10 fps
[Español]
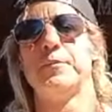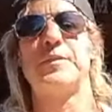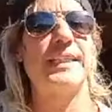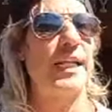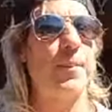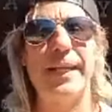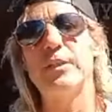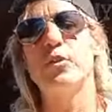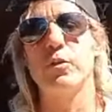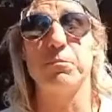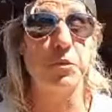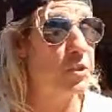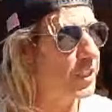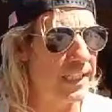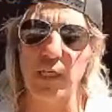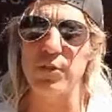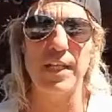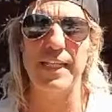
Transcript: Tremendo, sin ayuda de